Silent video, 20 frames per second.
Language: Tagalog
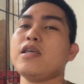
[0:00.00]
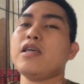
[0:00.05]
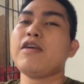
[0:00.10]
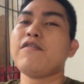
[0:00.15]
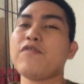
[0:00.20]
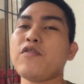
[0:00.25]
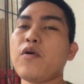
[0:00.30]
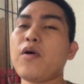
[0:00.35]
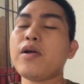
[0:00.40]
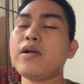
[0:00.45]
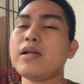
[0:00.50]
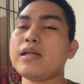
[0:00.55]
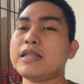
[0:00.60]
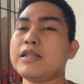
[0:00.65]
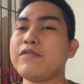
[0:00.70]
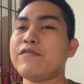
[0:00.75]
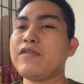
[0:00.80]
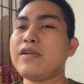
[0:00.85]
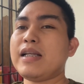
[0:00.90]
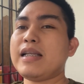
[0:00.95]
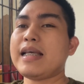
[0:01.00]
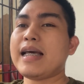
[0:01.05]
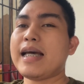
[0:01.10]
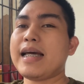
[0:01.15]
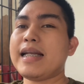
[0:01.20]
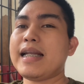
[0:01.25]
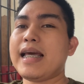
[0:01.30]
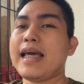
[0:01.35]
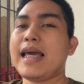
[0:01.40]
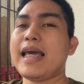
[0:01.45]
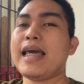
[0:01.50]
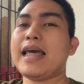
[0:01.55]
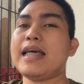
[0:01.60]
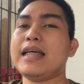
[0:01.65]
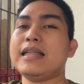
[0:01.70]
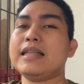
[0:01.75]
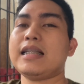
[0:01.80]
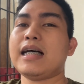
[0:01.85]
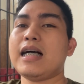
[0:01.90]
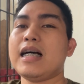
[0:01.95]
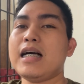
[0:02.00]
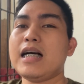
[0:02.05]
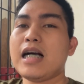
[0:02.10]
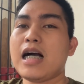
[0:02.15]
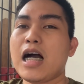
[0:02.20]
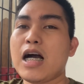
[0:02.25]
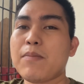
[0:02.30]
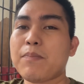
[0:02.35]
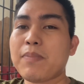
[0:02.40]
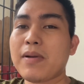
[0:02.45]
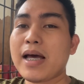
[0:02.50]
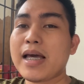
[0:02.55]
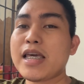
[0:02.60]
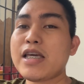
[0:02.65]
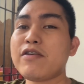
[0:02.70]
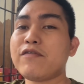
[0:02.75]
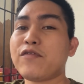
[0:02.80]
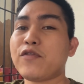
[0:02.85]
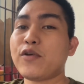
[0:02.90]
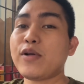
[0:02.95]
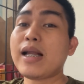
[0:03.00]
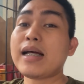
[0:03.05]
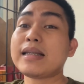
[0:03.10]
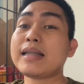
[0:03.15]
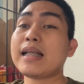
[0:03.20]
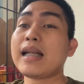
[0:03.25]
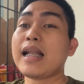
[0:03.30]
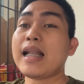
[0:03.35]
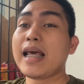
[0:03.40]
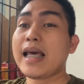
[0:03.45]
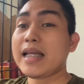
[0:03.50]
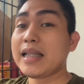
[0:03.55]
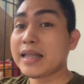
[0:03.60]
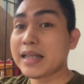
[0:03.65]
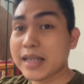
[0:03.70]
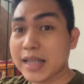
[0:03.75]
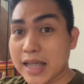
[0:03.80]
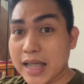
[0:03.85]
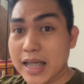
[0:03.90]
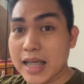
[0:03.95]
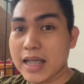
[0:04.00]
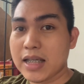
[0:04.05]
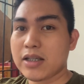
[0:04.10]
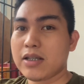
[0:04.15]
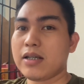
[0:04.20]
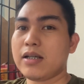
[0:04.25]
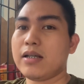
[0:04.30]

If you are a civilian and applying for lateral entry,